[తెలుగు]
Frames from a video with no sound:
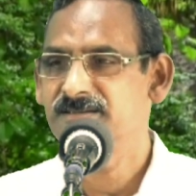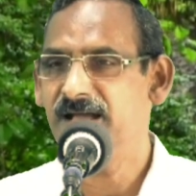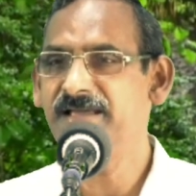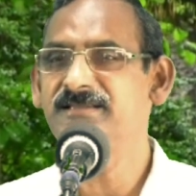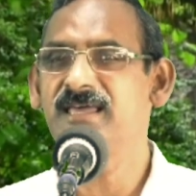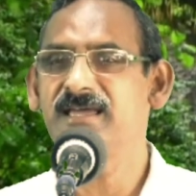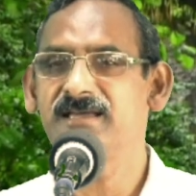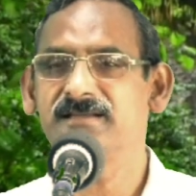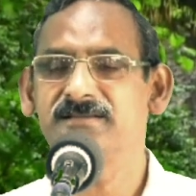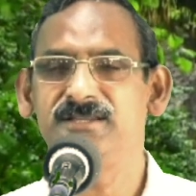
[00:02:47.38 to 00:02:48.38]
అయితే
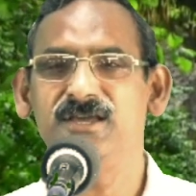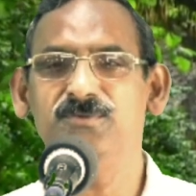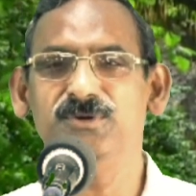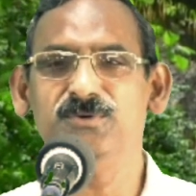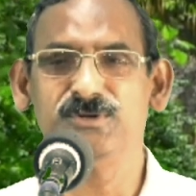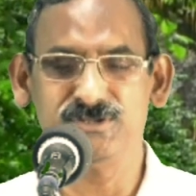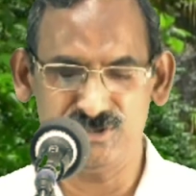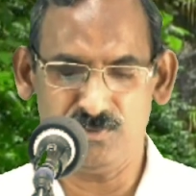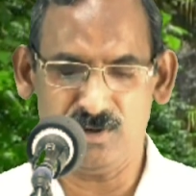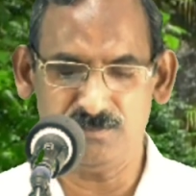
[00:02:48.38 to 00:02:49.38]
దేవుని
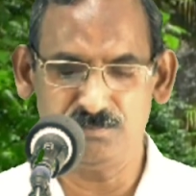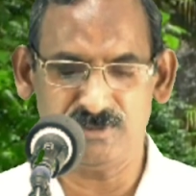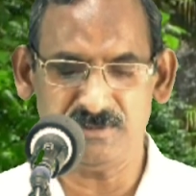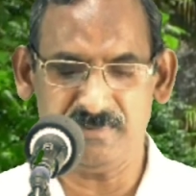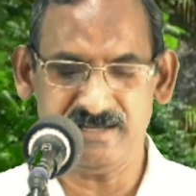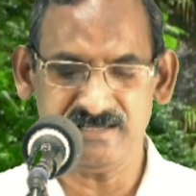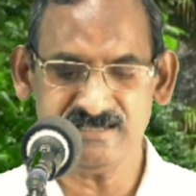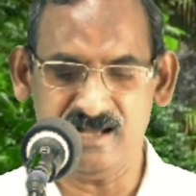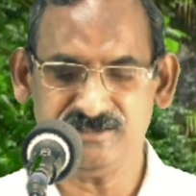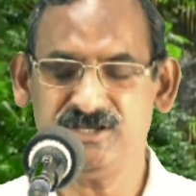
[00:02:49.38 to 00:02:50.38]
గురించి ఒక అద్భుతమైన
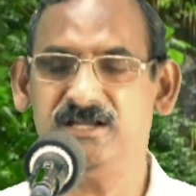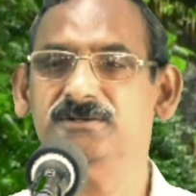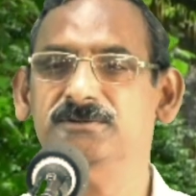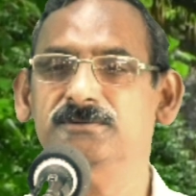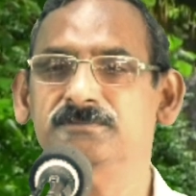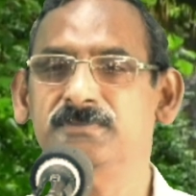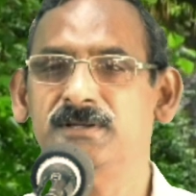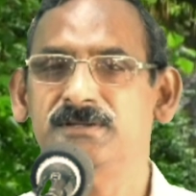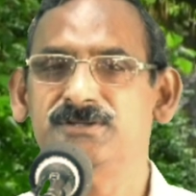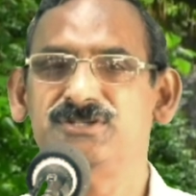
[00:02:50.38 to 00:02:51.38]
సాక్ష్యాలు
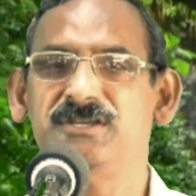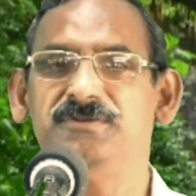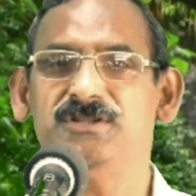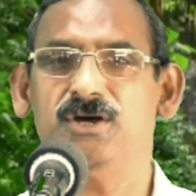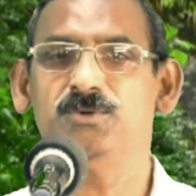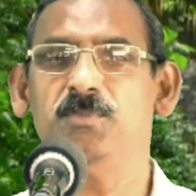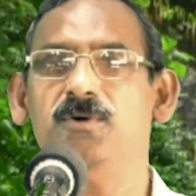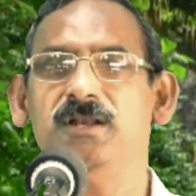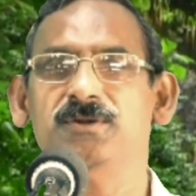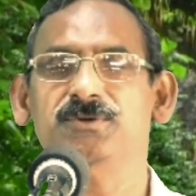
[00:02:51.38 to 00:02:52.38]
జీవిత
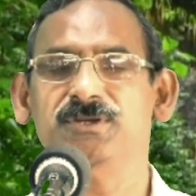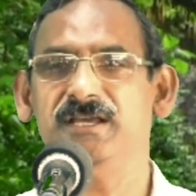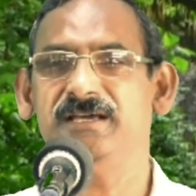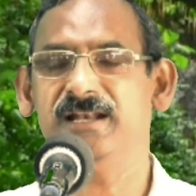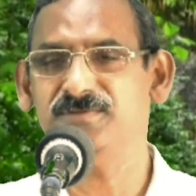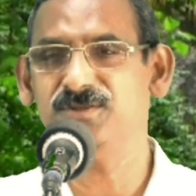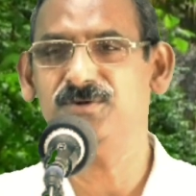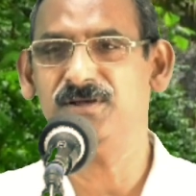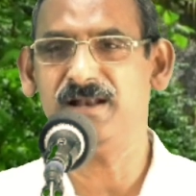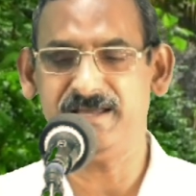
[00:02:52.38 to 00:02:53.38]
అనుభవాలు ఈ
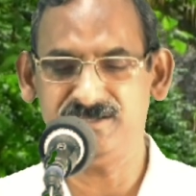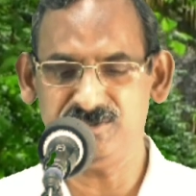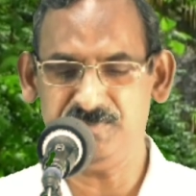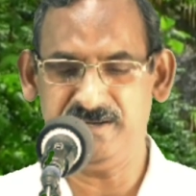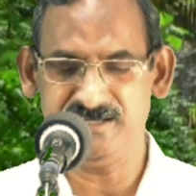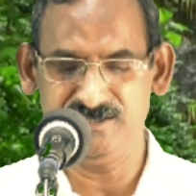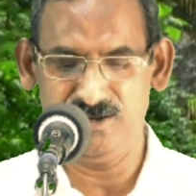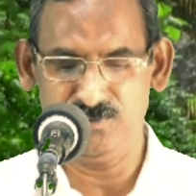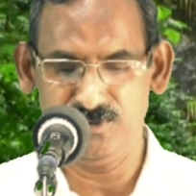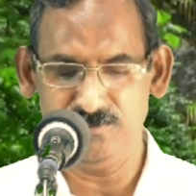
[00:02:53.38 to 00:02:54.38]
గ్రంథంలో రాయించి పెట్టి
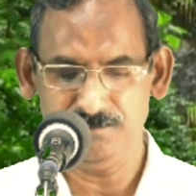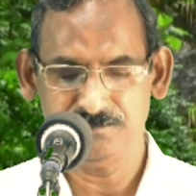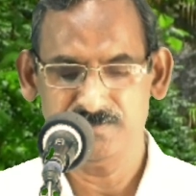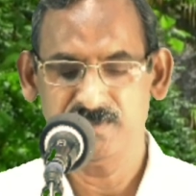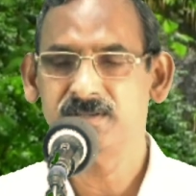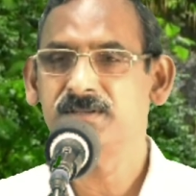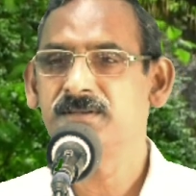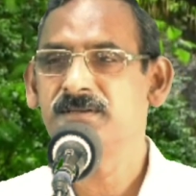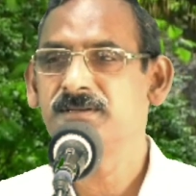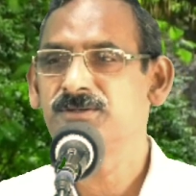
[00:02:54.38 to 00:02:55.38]
దేవుడు
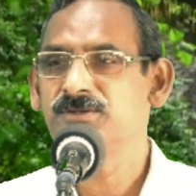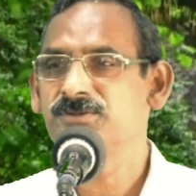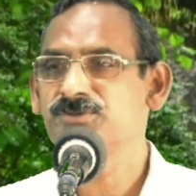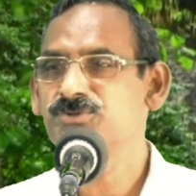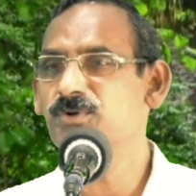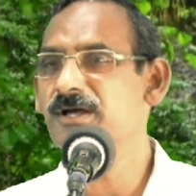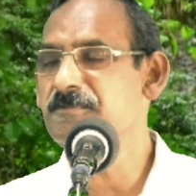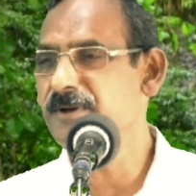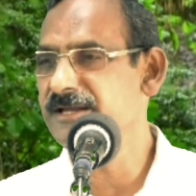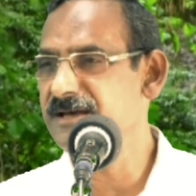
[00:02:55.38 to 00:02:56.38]

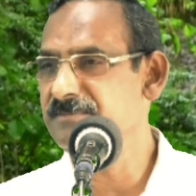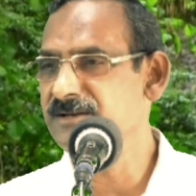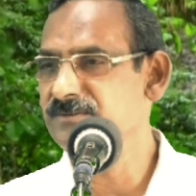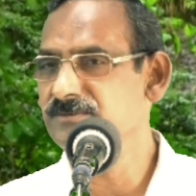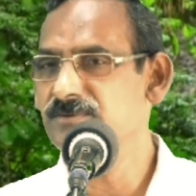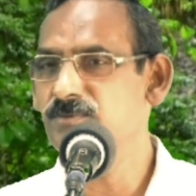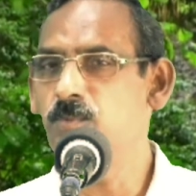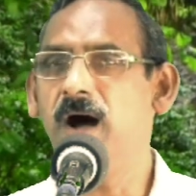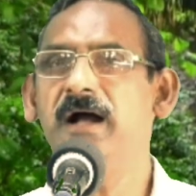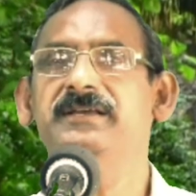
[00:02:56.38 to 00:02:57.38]
చూడకపోయినా మనం
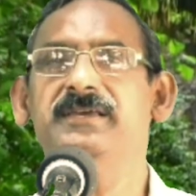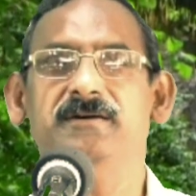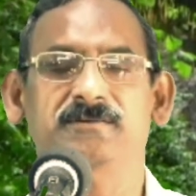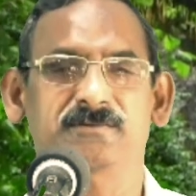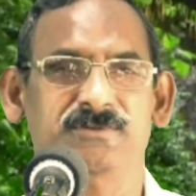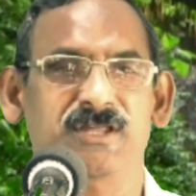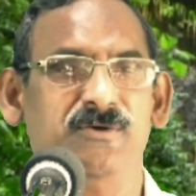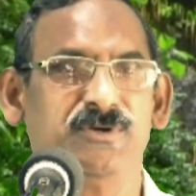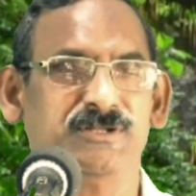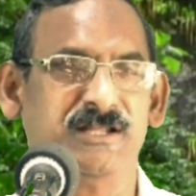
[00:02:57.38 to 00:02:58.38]
వాక్యం
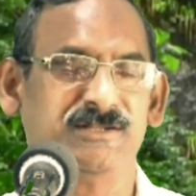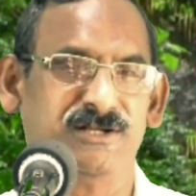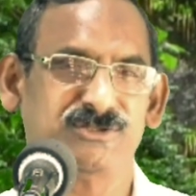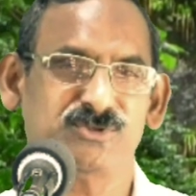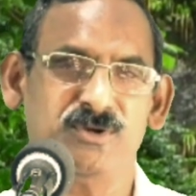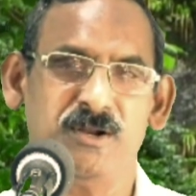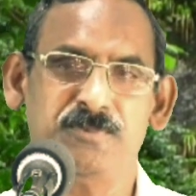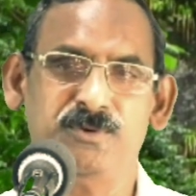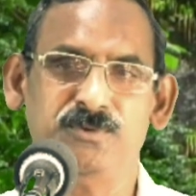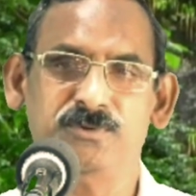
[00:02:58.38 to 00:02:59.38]
దేవునిదని
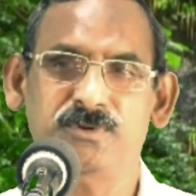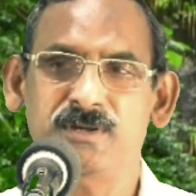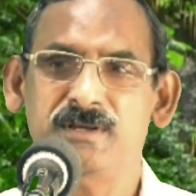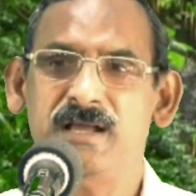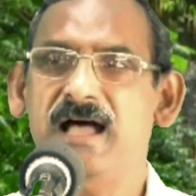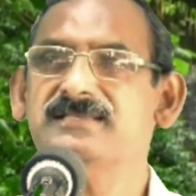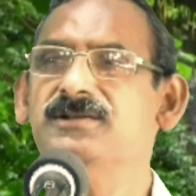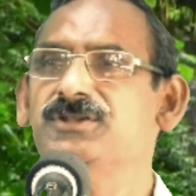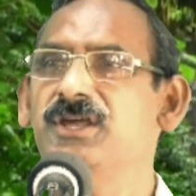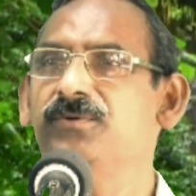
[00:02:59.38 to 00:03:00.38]
తెలుసుకున్నప్పుడు
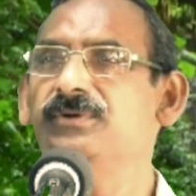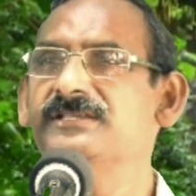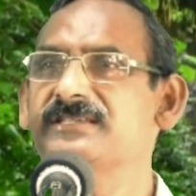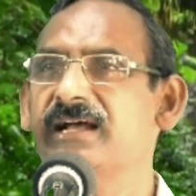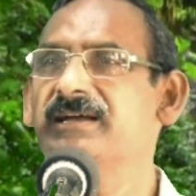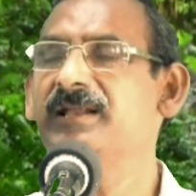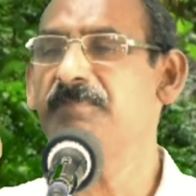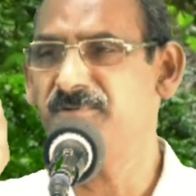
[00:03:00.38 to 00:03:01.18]
అసలు దేవుని సంకల్పం